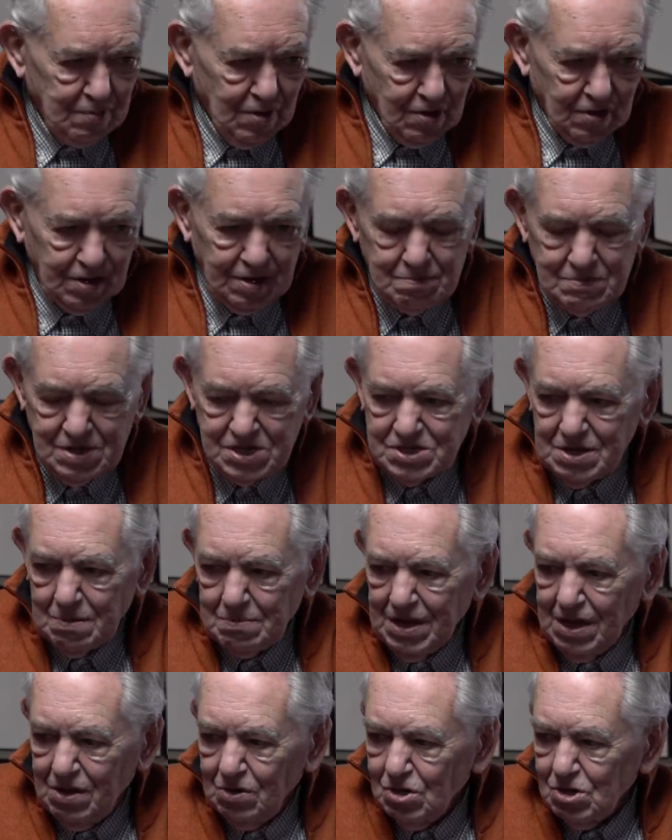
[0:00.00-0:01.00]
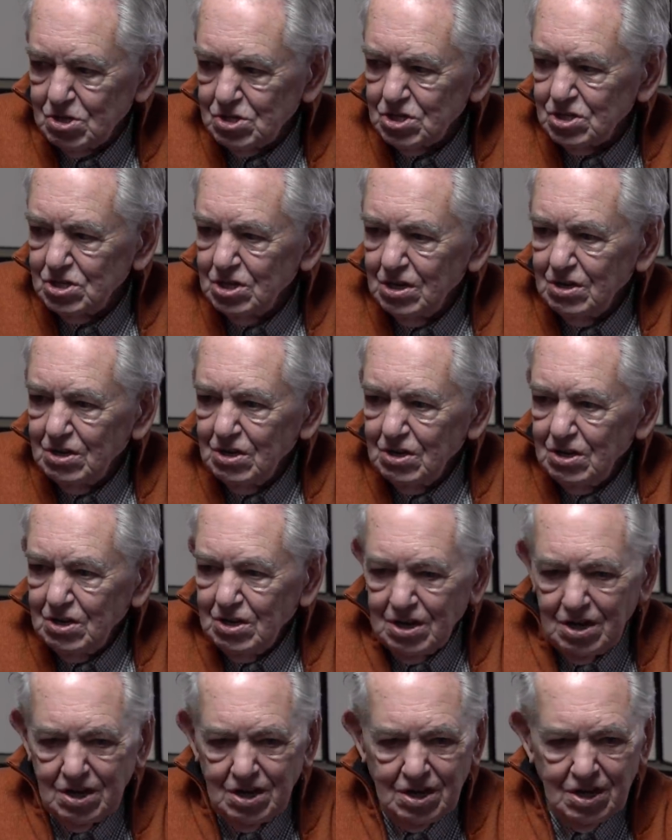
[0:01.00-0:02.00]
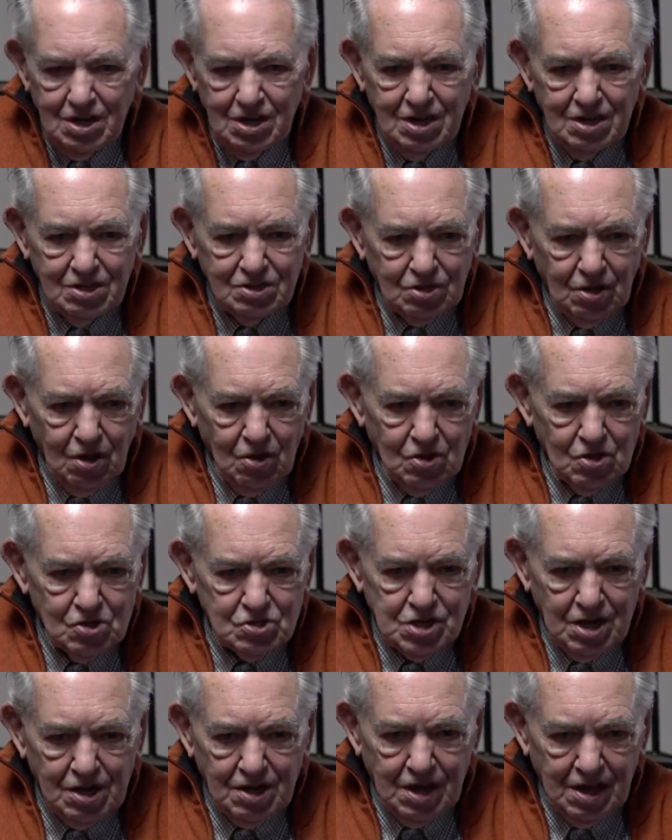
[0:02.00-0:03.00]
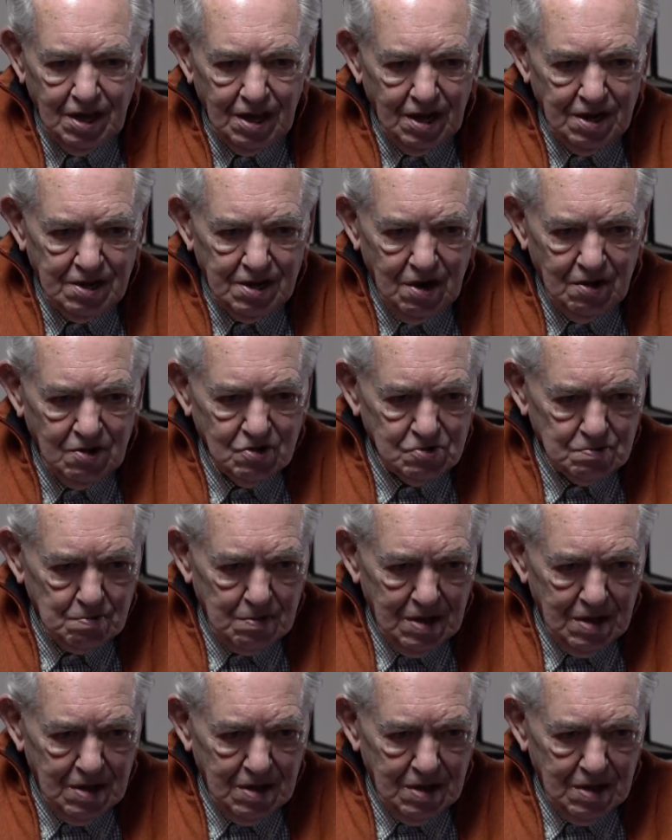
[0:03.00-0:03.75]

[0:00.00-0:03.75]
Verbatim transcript: porque mis amigos eh, todos eran ingenieros,